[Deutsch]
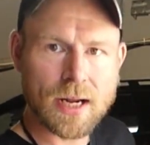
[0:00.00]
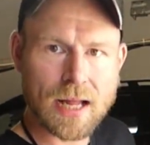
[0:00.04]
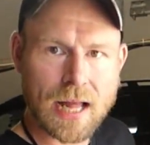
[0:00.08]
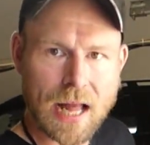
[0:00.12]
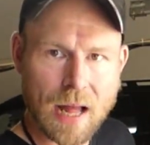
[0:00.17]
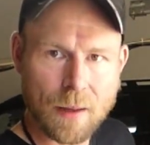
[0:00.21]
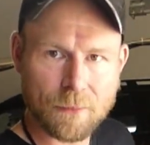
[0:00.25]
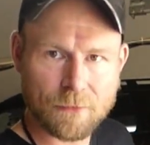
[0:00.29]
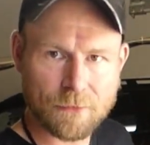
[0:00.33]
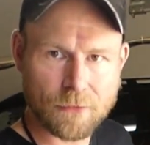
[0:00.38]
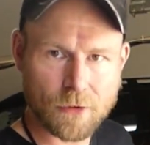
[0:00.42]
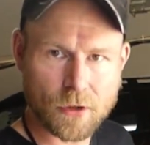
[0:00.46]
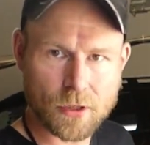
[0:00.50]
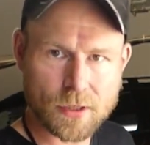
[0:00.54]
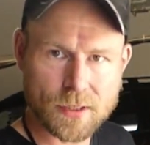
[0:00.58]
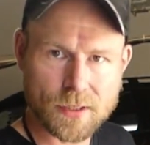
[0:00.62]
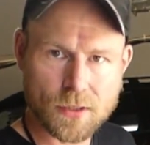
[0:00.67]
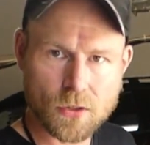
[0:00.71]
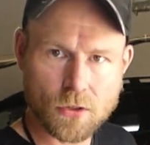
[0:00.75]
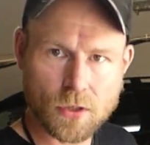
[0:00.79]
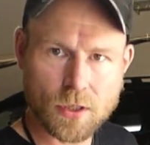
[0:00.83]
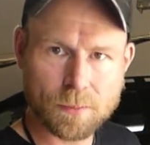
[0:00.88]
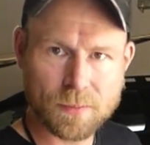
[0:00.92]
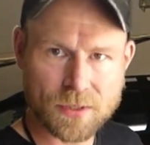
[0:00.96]
am
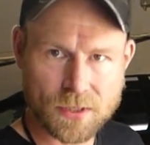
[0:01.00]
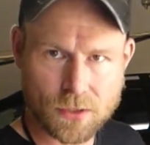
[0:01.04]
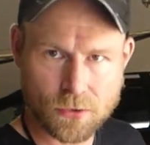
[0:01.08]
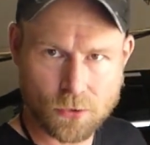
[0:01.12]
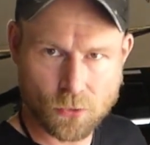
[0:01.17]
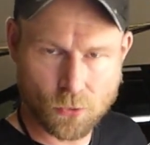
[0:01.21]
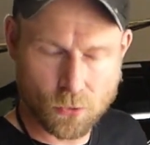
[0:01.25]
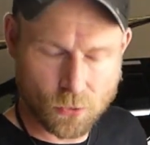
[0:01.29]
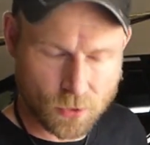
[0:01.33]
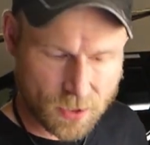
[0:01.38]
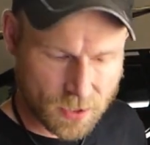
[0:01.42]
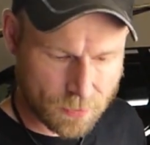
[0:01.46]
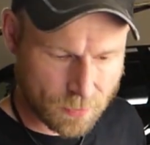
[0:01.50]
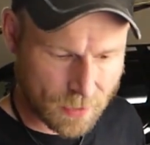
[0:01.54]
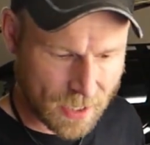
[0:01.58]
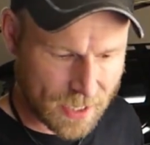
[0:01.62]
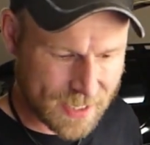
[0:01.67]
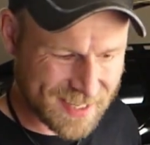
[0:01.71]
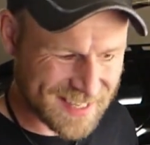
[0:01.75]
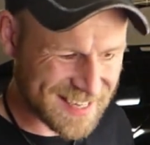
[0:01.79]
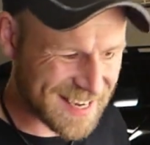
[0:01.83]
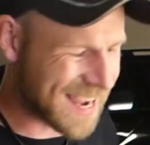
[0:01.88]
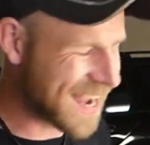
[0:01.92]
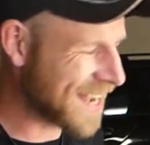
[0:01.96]
Fahrzeug
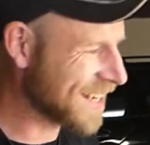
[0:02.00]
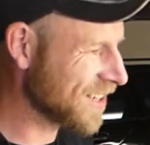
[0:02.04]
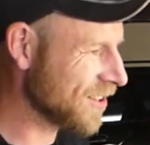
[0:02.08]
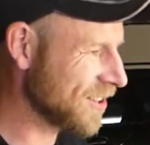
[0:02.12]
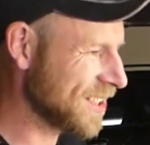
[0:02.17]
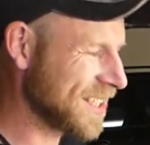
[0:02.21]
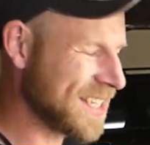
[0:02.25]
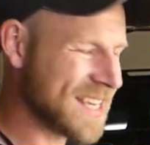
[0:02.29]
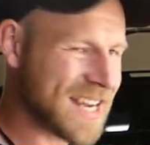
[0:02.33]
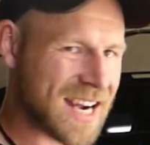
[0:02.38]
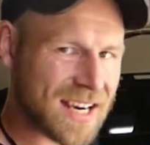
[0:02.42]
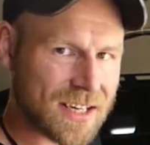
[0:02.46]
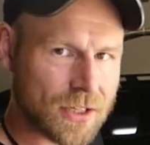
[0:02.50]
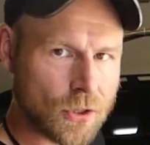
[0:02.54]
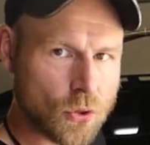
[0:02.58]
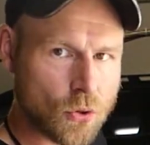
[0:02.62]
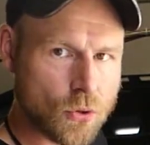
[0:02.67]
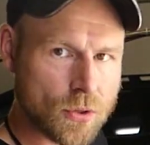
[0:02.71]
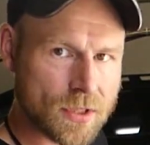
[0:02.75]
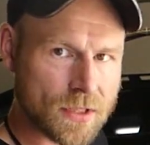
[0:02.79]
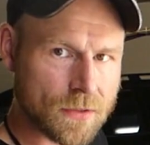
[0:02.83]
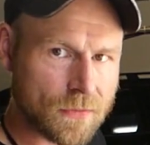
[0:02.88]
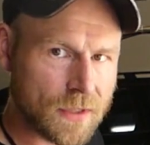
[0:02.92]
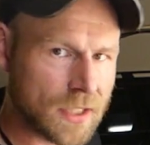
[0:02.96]
bzw. an der
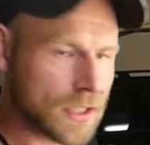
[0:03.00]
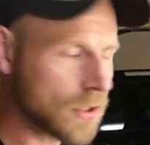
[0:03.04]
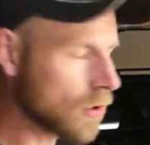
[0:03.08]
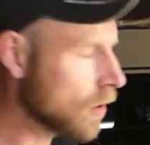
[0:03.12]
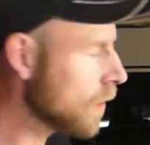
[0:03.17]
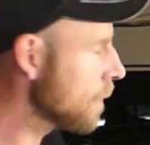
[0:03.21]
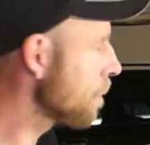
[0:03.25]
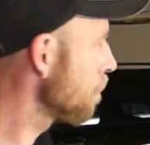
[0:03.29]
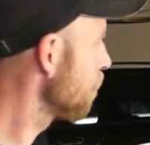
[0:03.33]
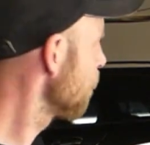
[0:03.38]
Diagnose wieder